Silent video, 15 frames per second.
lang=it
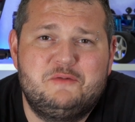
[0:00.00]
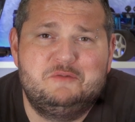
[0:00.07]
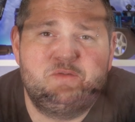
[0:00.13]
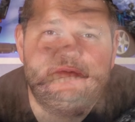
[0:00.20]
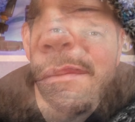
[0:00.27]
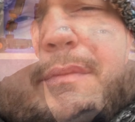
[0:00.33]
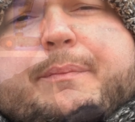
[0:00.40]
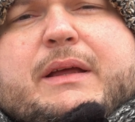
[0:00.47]

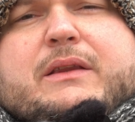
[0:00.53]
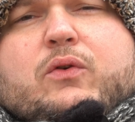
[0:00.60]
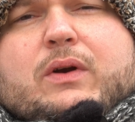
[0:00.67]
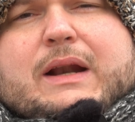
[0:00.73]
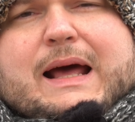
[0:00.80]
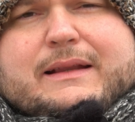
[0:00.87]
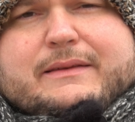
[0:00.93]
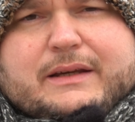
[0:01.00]
Carissimi e
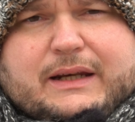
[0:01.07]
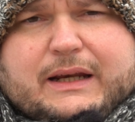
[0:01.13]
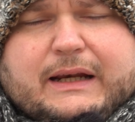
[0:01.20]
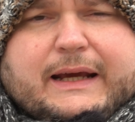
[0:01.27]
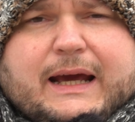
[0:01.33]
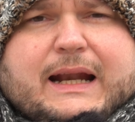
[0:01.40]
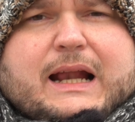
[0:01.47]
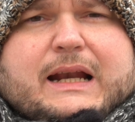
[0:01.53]
bentornati nel
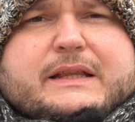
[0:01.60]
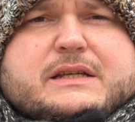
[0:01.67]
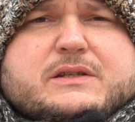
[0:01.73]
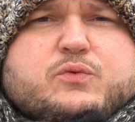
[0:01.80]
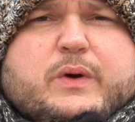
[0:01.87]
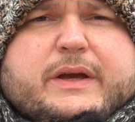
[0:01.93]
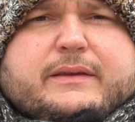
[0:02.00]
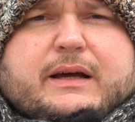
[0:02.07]
canale di Sweet